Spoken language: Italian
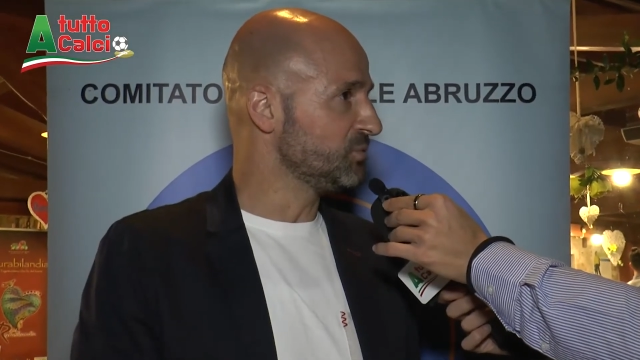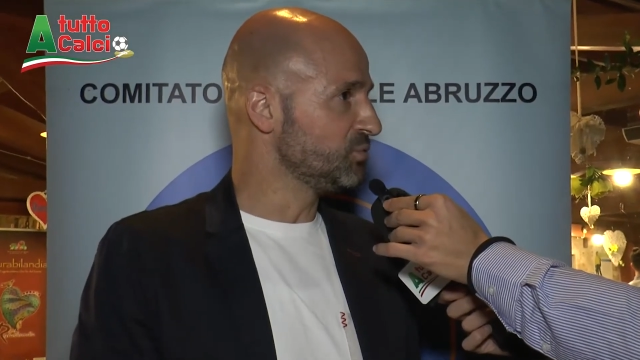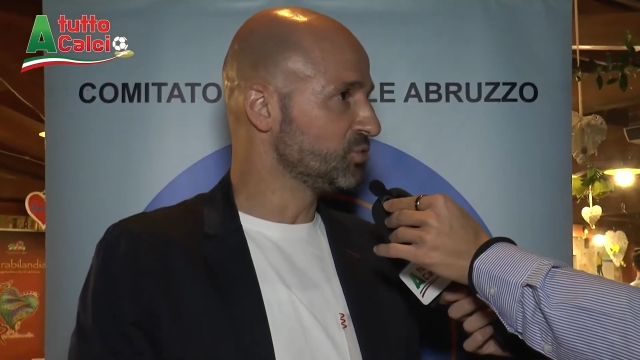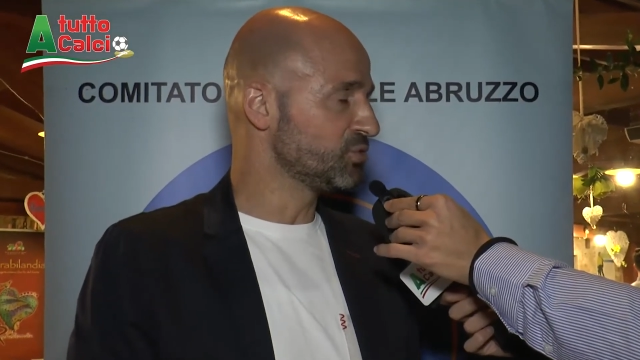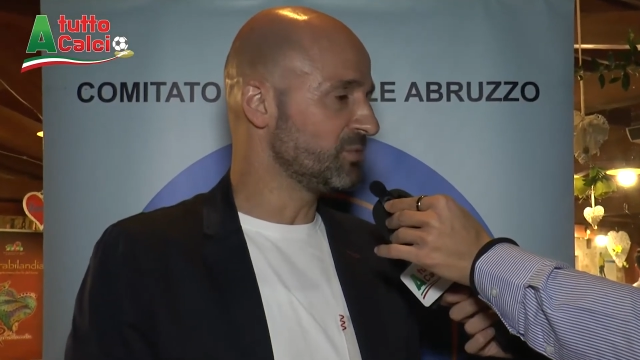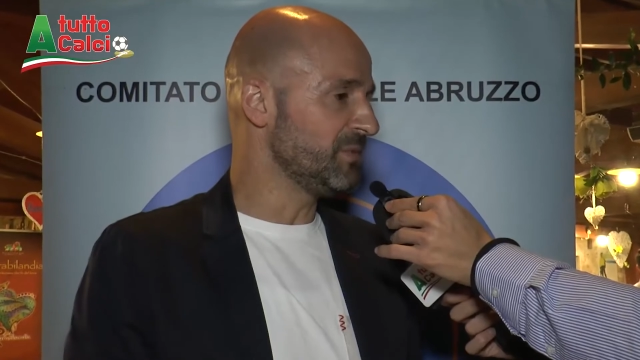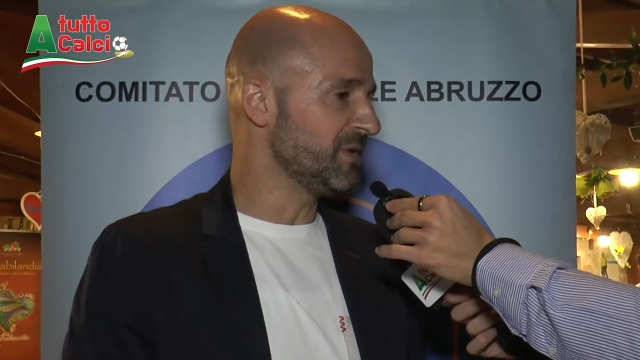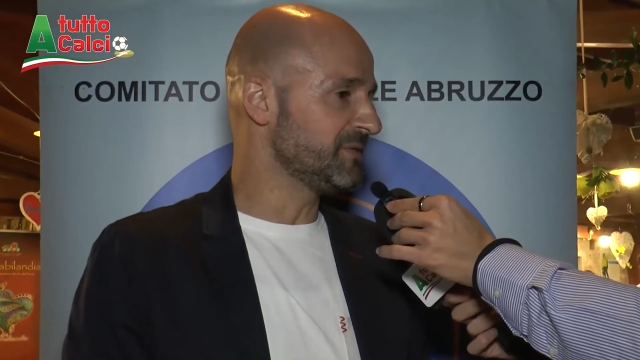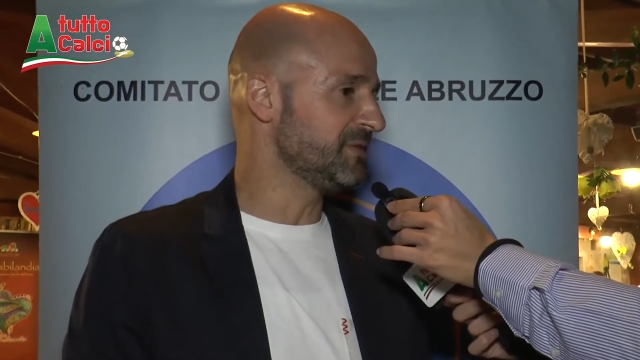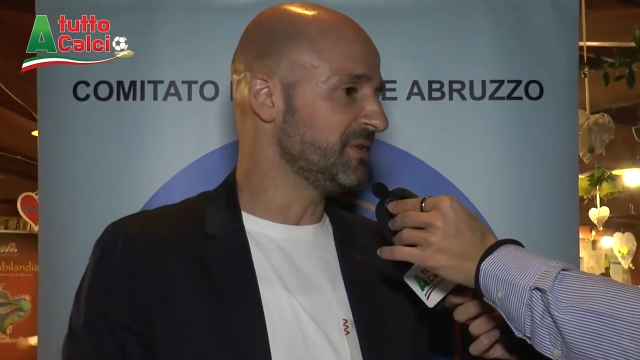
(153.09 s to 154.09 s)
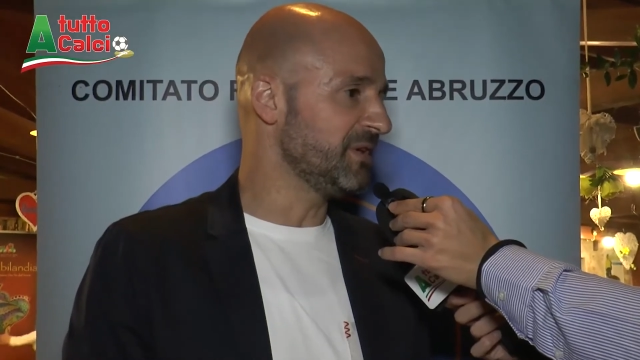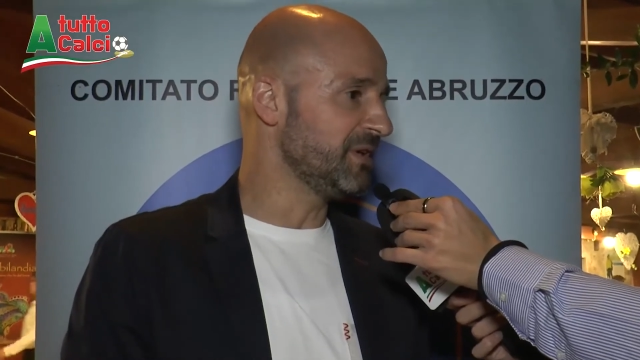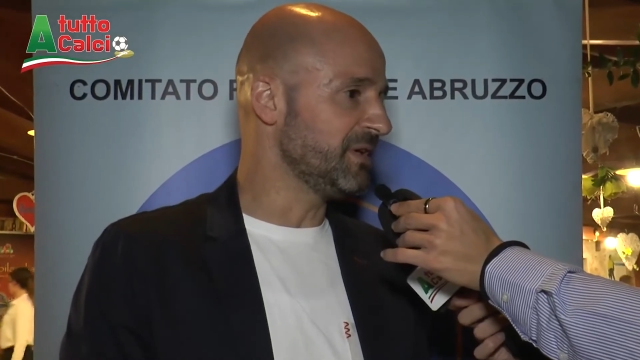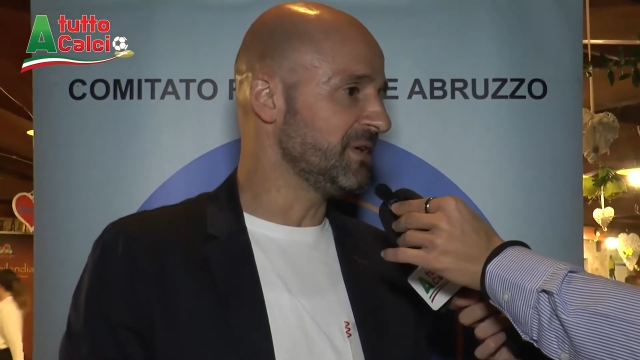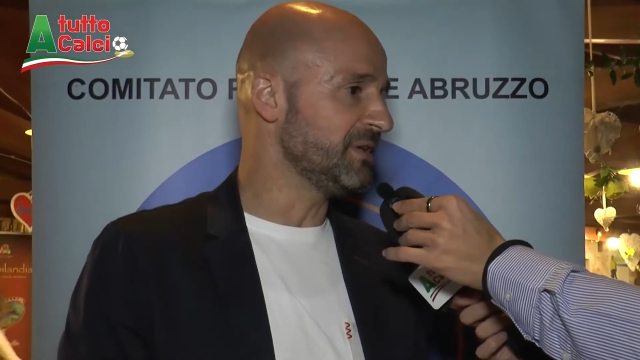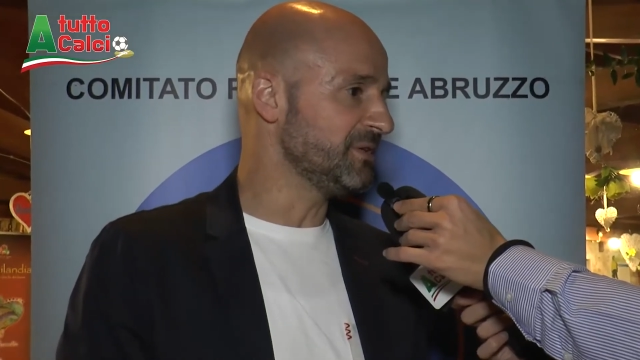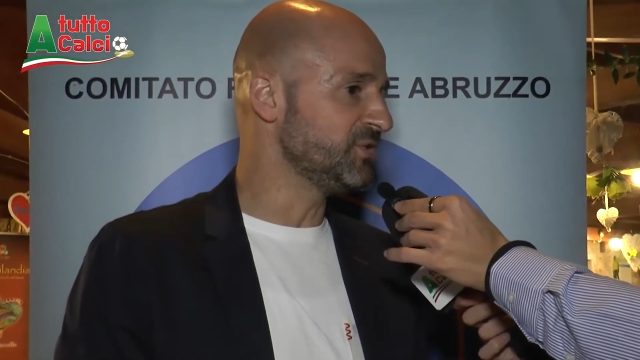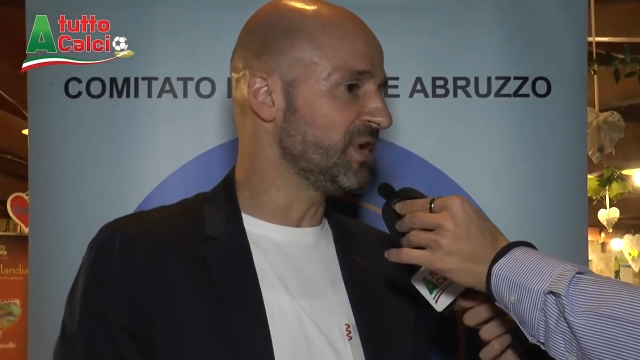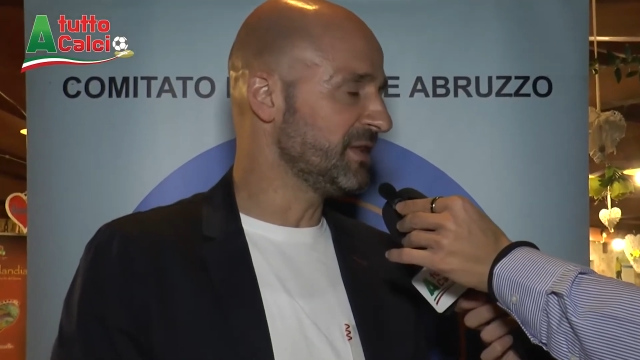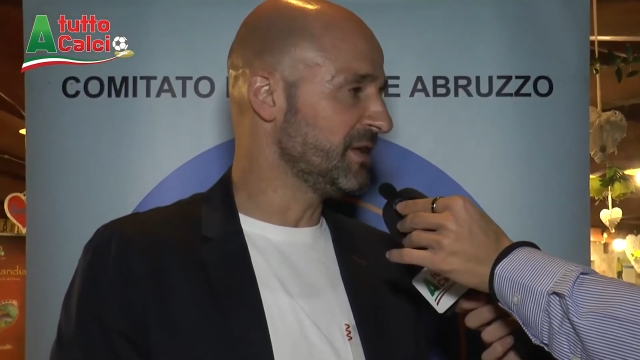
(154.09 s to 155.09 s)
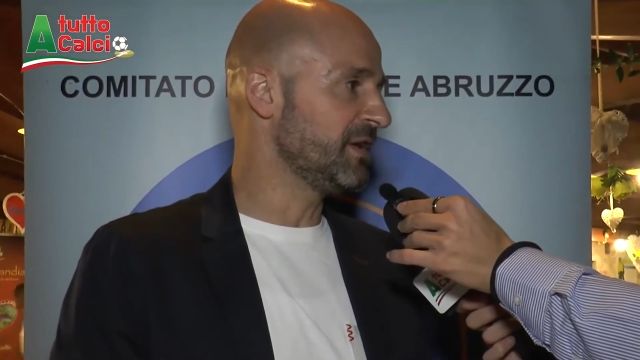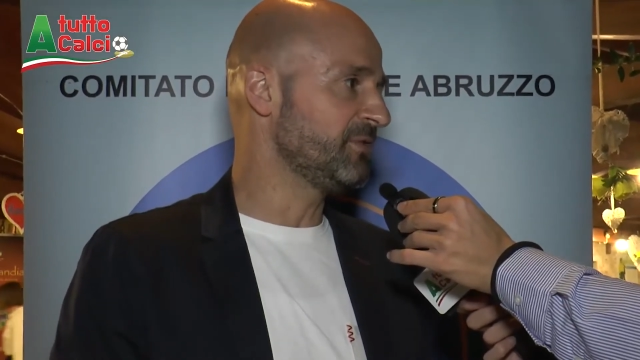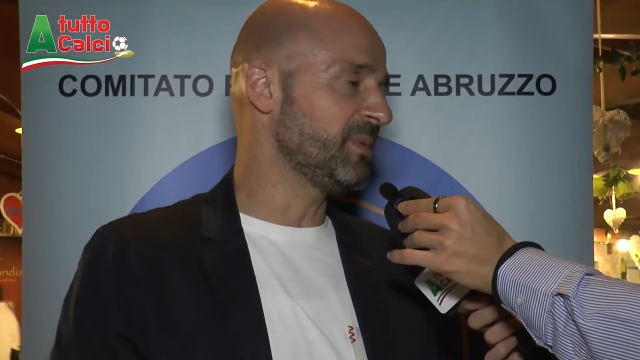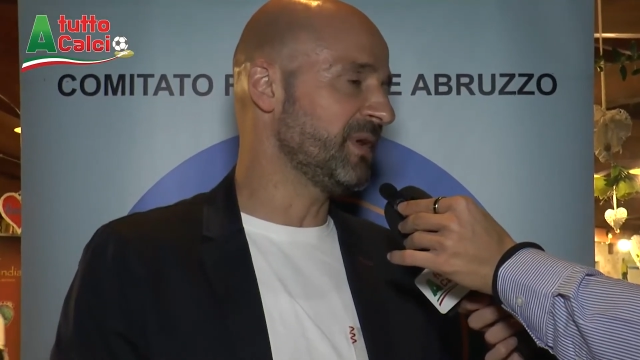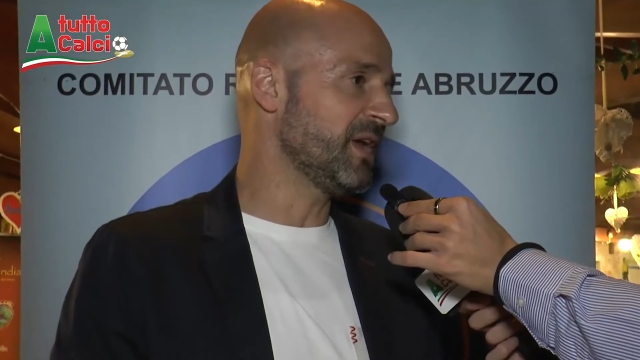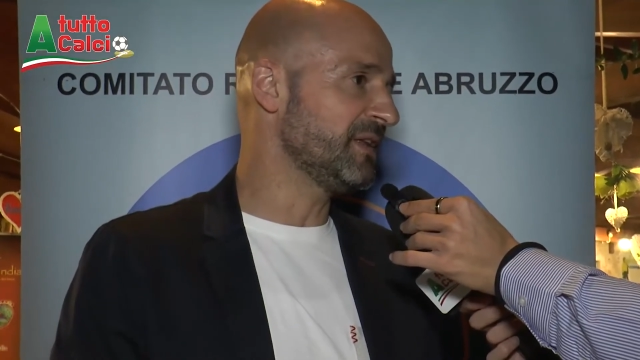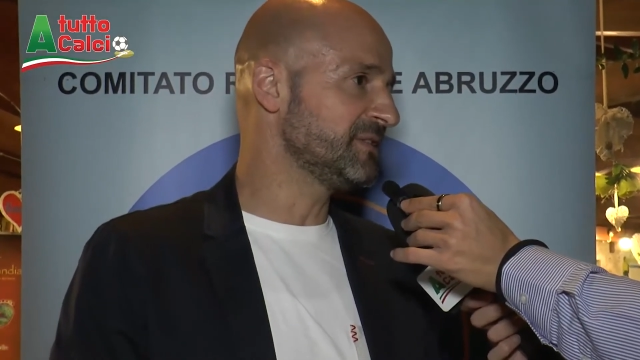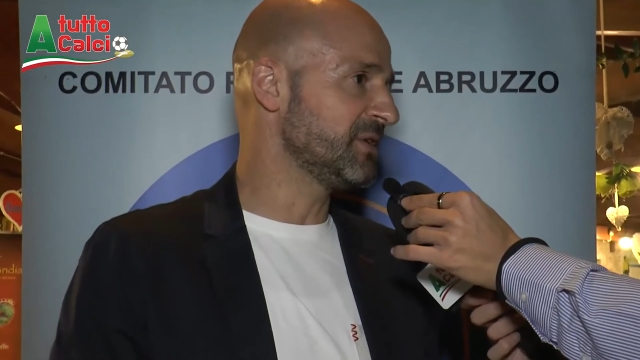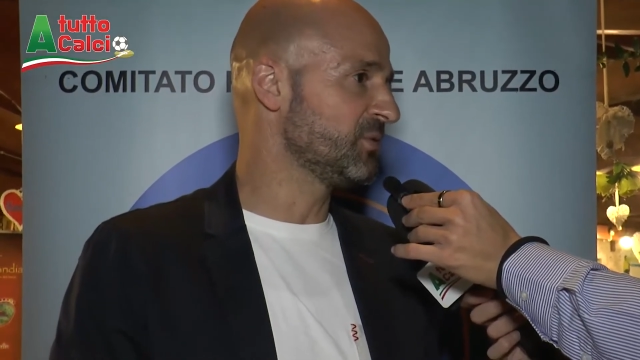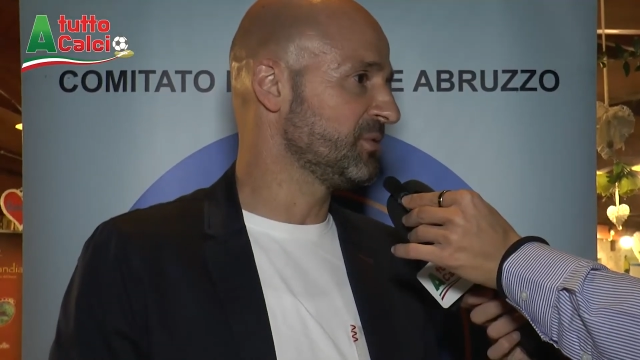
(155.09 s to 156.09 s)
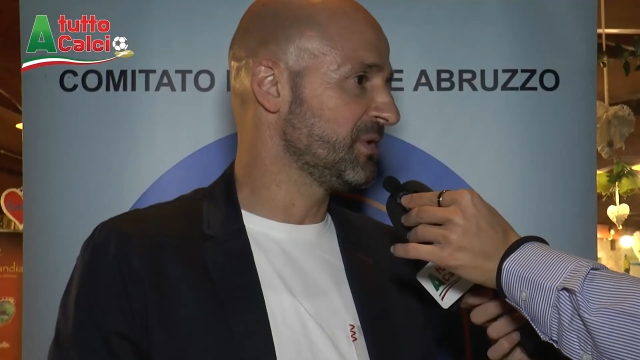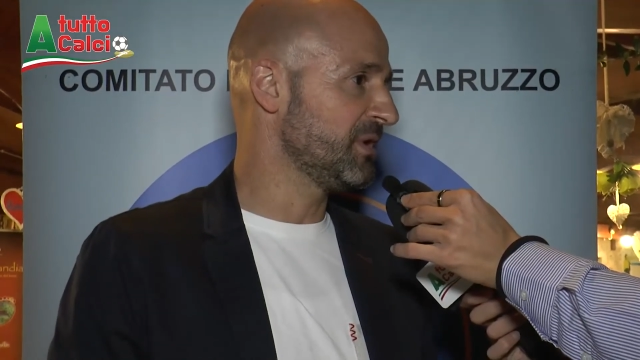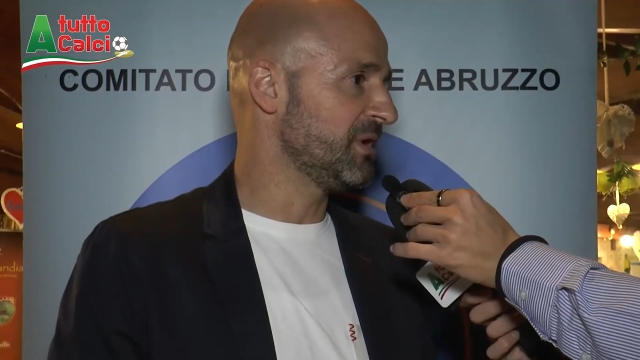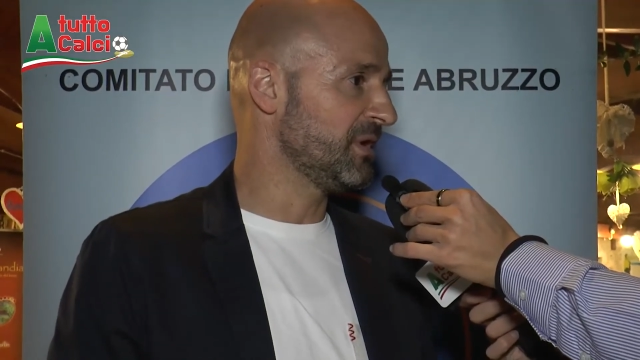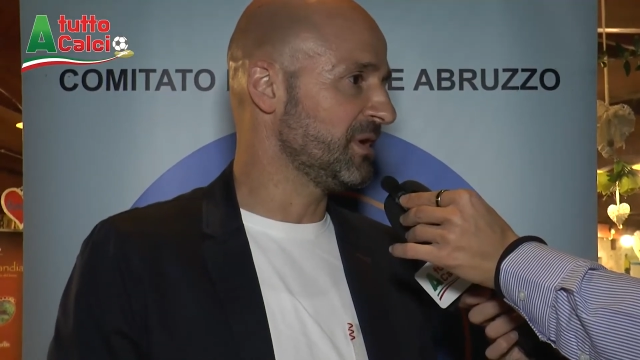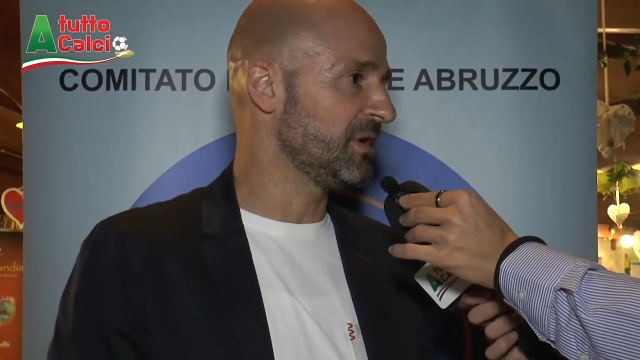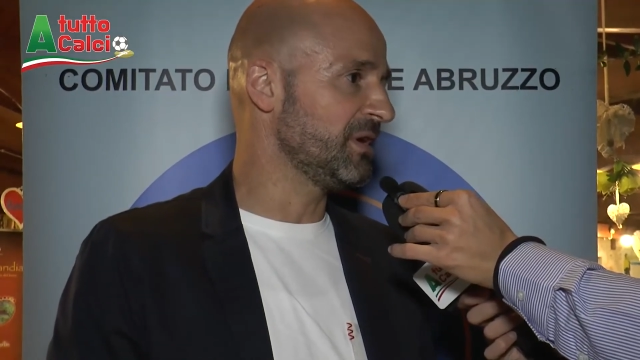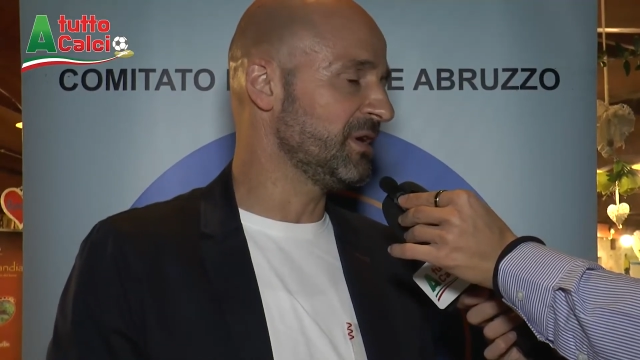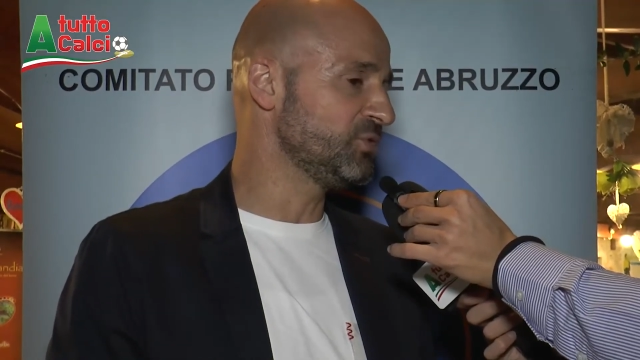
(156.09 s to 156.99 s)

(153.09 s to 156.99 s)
un, giusto mix di gente di esperienza con eh,